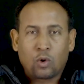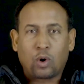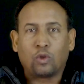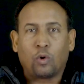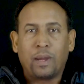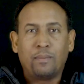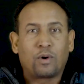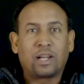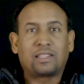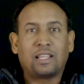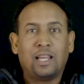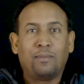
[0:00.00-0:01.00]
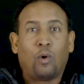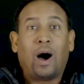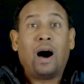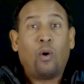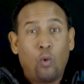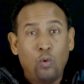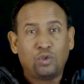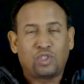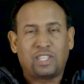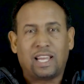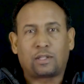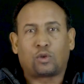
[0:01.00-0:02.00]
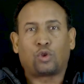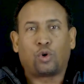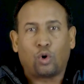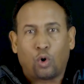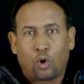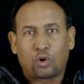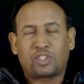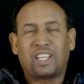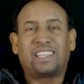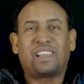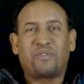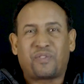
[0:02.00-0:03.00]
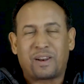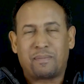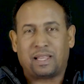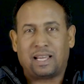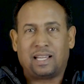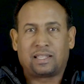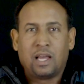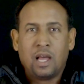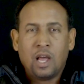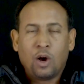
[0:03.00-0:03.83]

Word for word: cuando vemos que tenemos aún cierto dolor, cierta enfermedad